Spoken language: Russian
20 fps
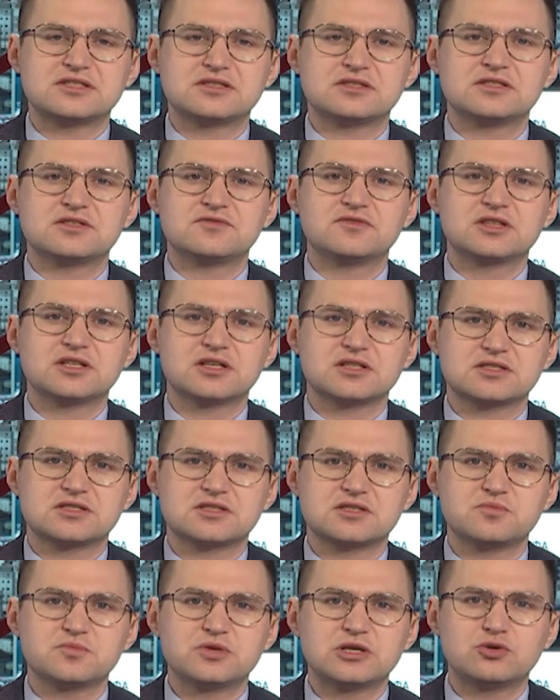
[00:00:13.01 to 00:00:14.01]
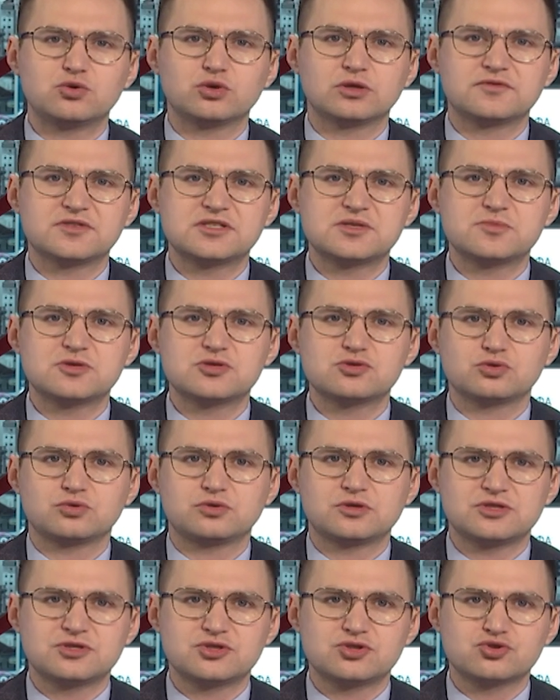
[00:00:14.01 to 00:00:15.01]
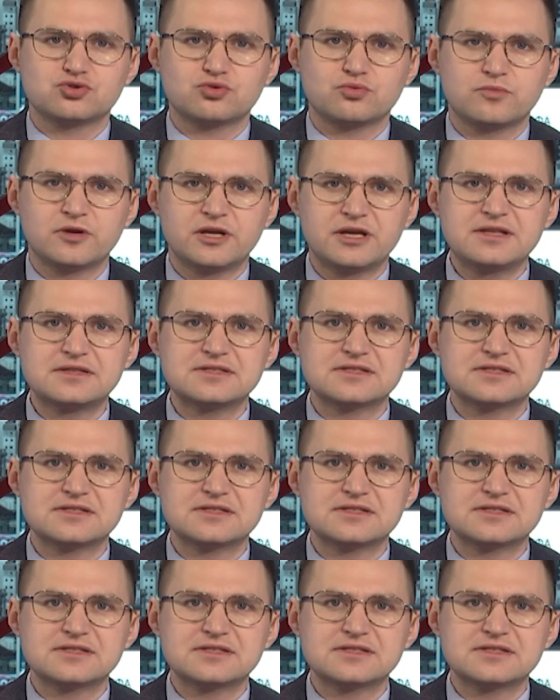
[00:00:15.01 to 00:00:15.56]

19 миллионов 700 тысяч рублей,